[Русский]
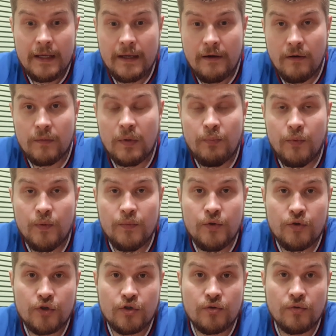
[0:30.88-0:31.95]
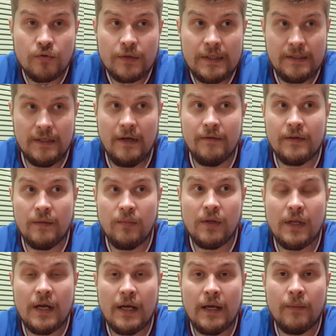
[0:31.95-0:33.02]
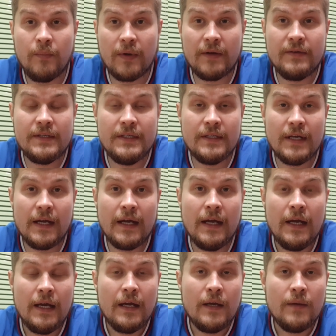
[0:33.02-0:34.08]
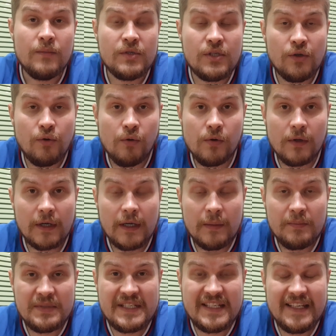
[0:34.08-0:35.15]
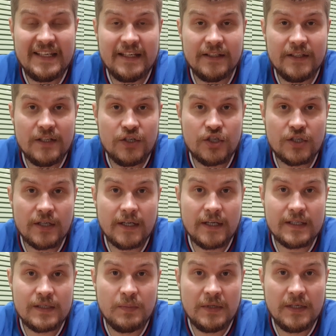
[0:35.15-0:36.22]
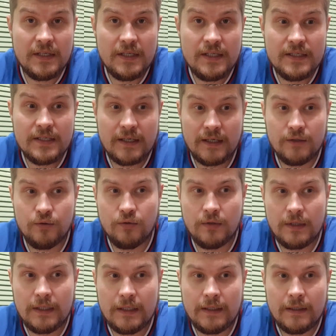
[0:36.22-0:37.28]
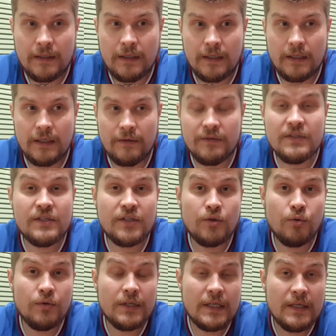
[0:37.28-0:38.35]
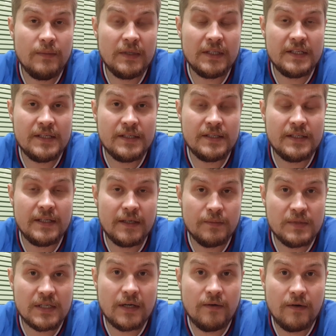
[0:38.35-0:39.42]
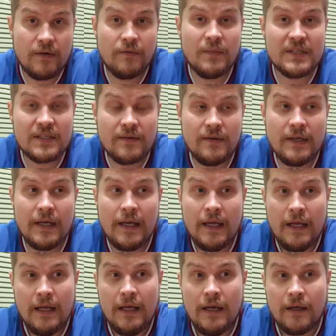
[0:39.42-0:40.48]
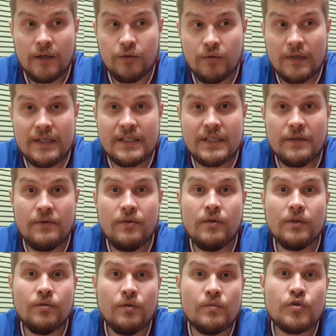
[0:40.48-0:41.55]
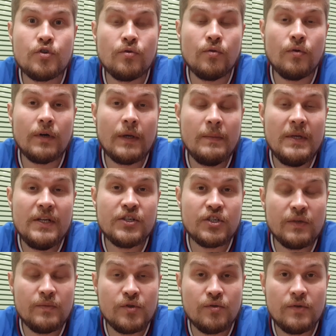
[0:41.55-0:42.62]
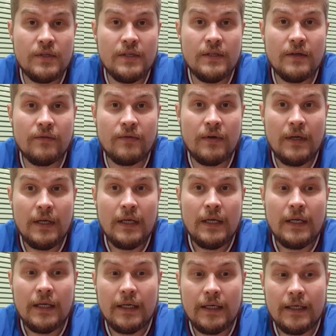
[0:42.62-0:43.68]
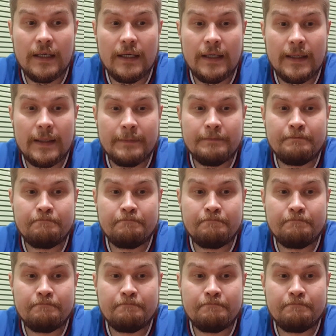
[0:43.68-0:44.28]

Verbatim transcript: Я вам напомню, что недавно была проведена психолого-психиатрическая экспертиза, которая э, в институте имени Сербского в Москве, которая заявила о том, что Рамиль Шамсудинов э,